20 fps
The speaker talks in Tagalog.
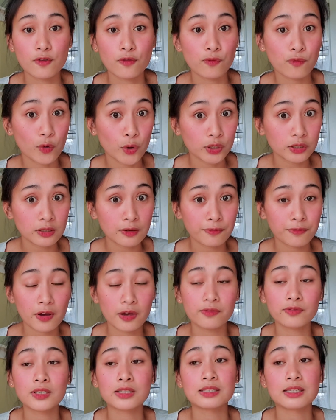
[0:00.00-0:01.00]
45
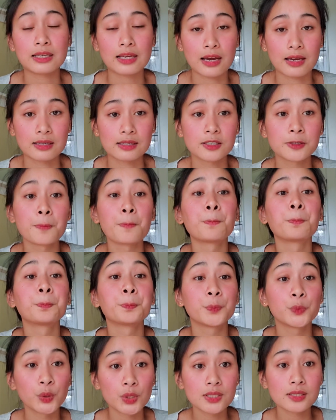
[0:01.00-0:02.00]
kasi guys,
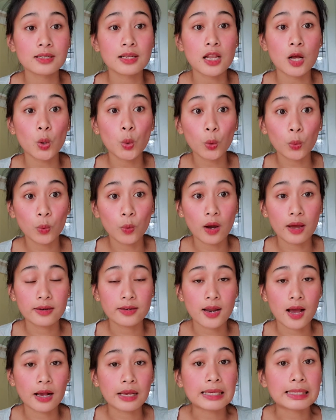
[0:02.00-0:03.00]
doon sila kukuha
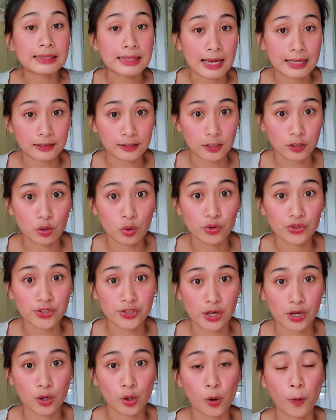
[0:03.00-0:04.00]
ng itatanong
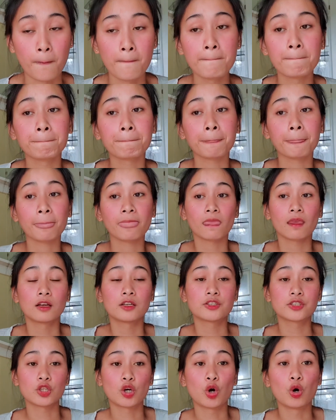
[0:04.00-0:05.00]
sa'yo.
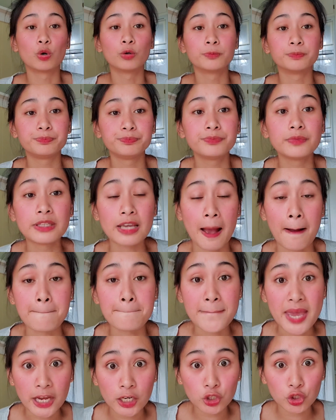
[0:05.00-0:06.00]
So, yeah,
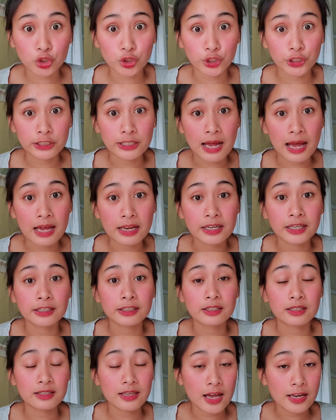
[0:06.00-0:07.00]
make sure na, nag,
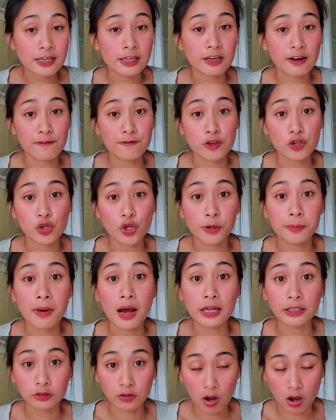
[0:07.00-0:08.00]
ni-review niyo yung
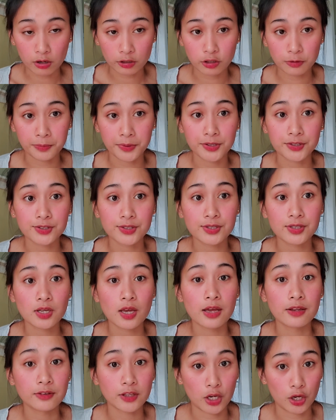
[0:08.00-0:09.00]
mga documents
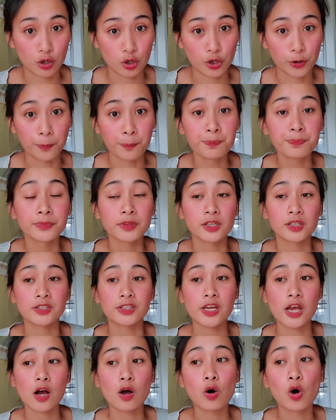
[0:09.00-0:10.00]
na yon. Kasi
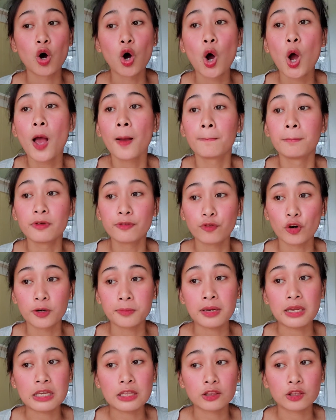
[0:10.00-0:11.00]
ako, before my
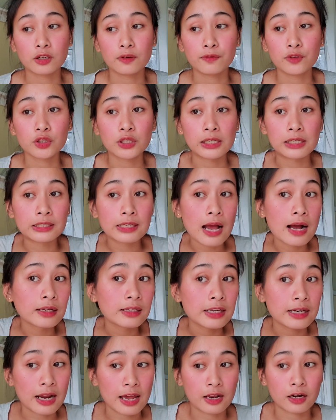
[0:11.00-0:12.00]
interview, talagang
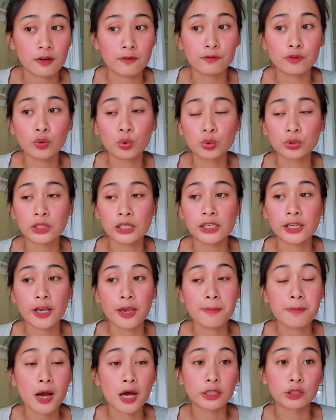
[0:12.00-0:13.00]
nire-review ko talaga yung
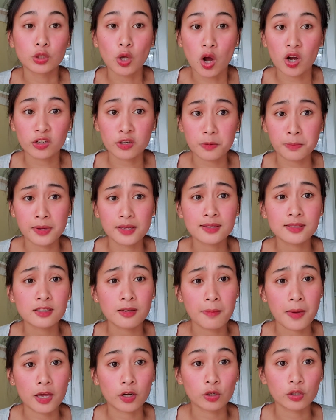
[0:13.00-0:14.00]
mga documents na
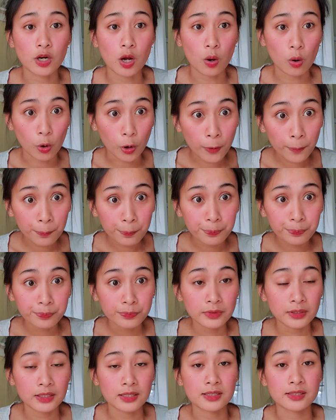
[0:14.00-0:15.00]
meron ako.
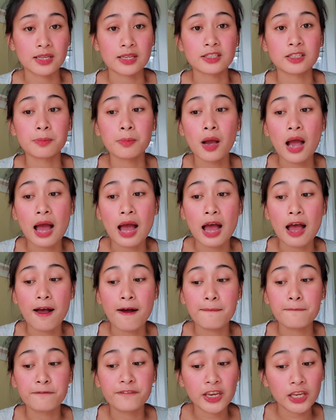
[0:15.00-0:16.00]
Kasi sa mga
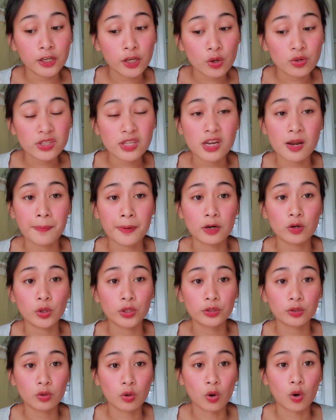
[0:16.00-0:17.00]
videos na
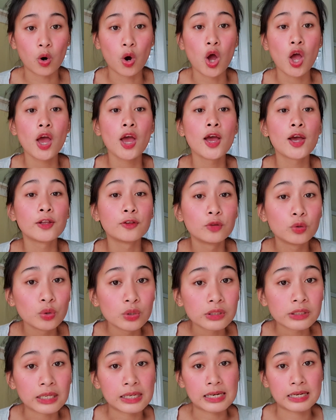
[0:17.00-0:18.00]
napanood ko, dun
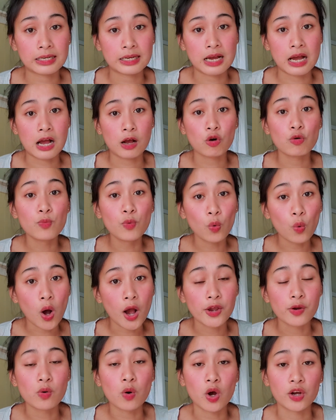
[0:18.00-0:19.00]
talaga kumukuha
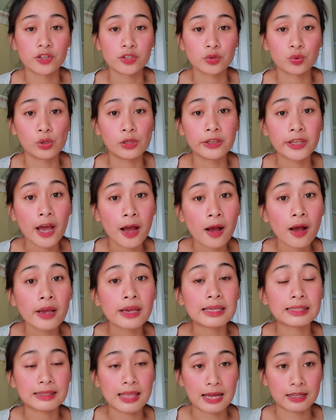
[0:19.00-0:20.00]
yung consul ng
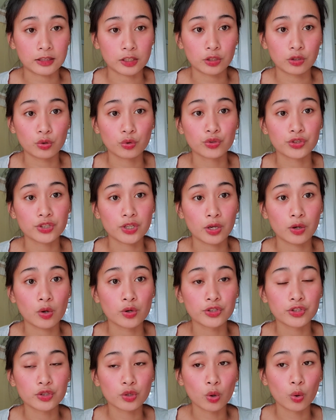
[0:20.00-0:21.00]
itatanong sa'yo.
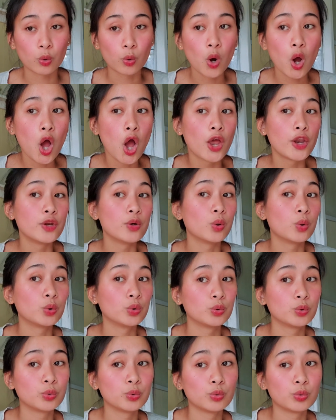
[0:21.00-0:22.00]
So,
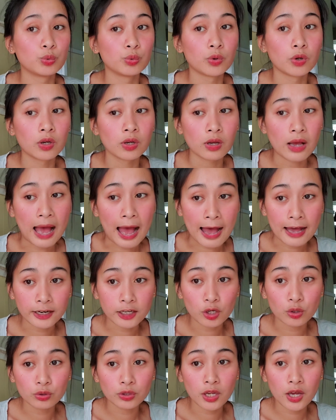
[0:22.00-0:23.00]
nung araw
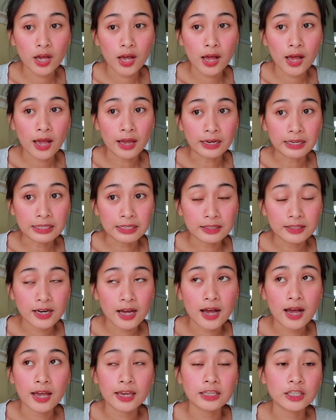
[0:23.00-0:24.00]
na,
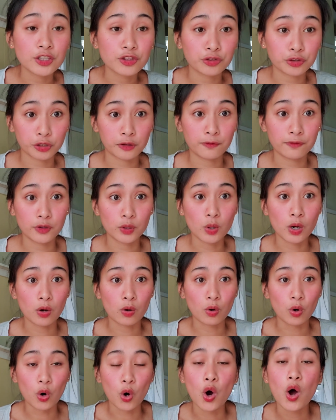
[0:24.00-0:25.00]
na in-interview
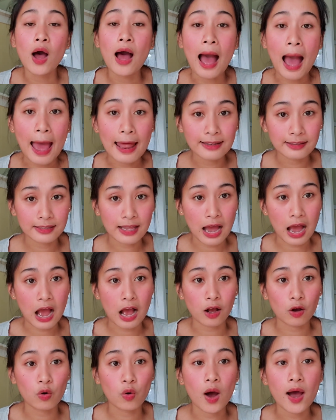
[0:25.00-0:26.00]
ako, handa
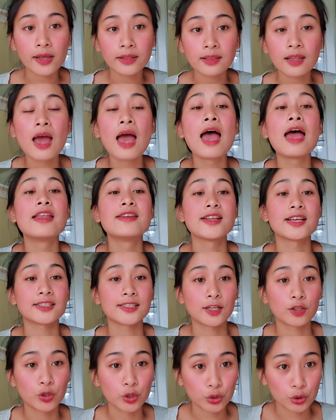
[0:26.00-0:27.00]
ako at
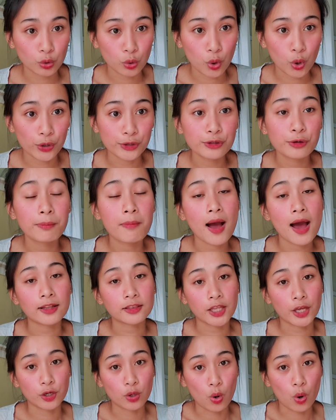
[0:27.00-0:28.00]
nasagot ko yung
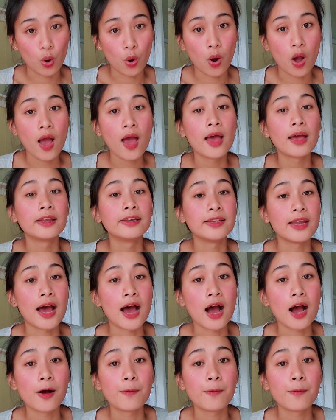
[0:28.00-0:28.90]
mga tanong ng